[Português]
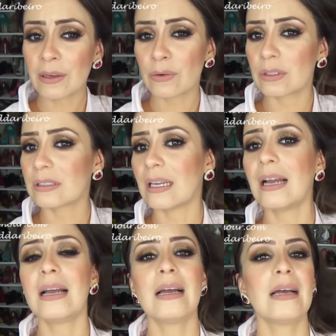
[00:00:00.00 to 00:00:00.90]
em
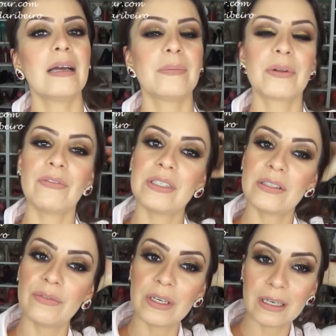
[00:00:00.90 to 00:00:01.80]
cortar pra ver
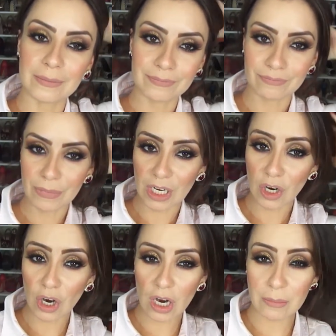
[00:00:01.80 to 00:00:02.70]
se fica
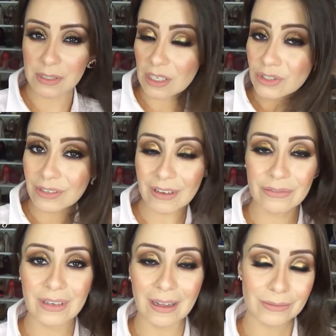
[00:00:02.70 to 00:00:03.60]
melhor, mas acho que vai
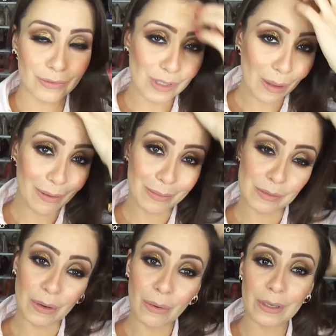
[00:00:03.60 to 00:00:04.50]
ficar, sabe, a
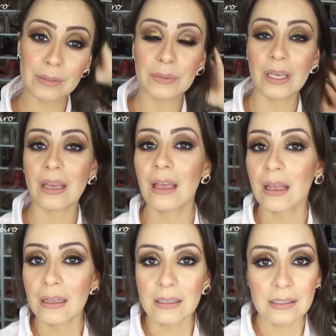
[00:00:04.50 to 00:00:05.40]
mesma coisa, porque
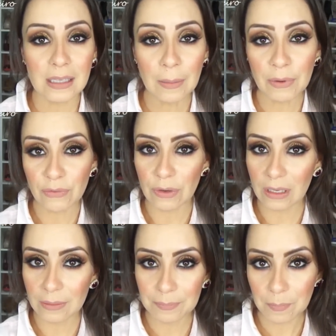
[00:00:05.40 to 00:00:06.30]
sempre
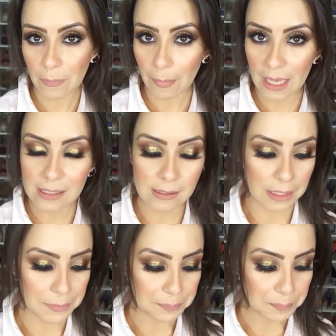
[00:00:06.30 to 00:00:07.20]
foi
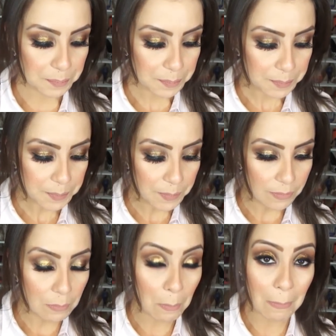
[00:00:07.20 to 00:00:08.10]
assim.
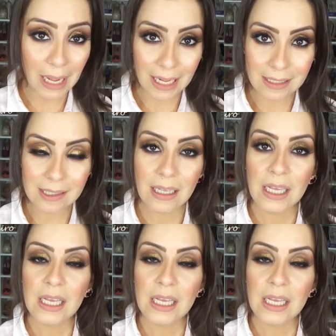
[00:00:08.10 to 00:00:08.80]
Mas